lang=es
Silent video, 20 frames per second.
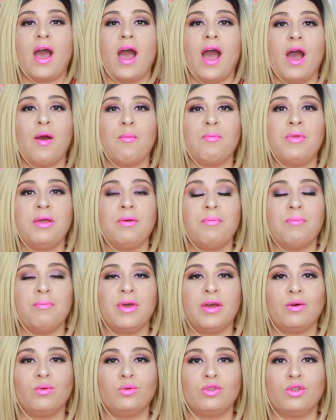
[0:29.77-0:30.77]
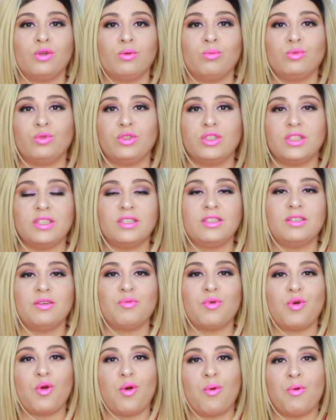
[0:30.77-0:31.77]
A mí me gustó
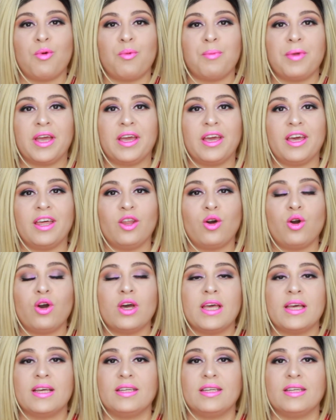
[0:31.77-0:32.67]
muchísimo cómo me quedó.